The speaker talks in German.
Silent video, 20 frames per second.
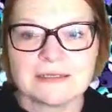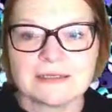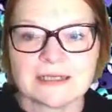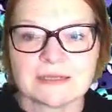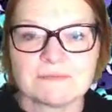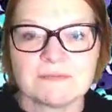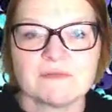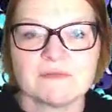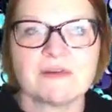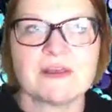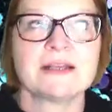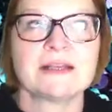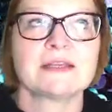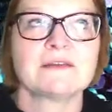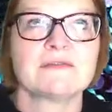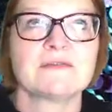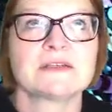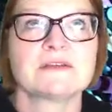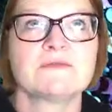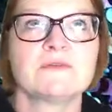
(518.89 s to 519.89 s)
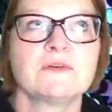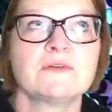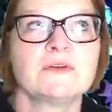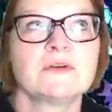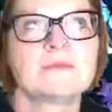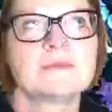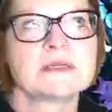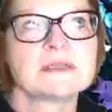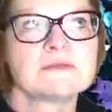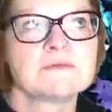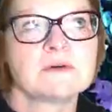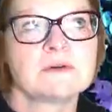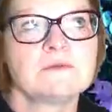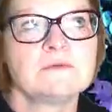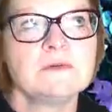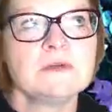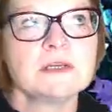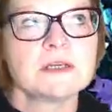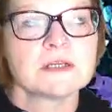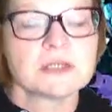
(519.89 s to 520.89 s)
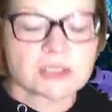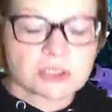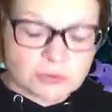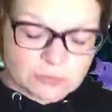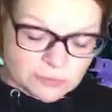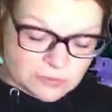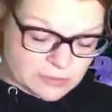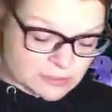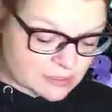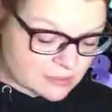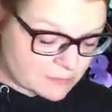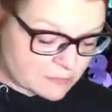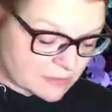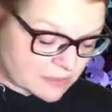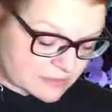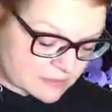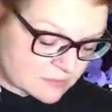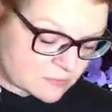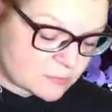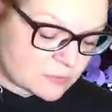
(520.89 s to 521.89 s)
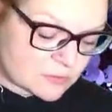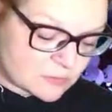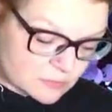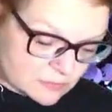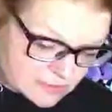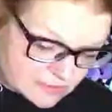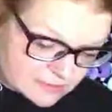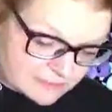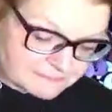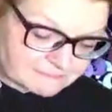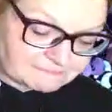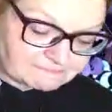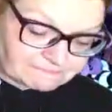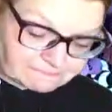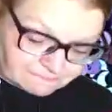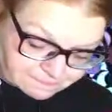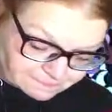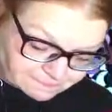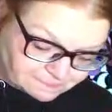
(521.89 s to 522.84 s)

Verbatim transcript: ich habe mir eigentlich fest vorgenommen, das Wort wunderschön nicht mehr zu benutzen,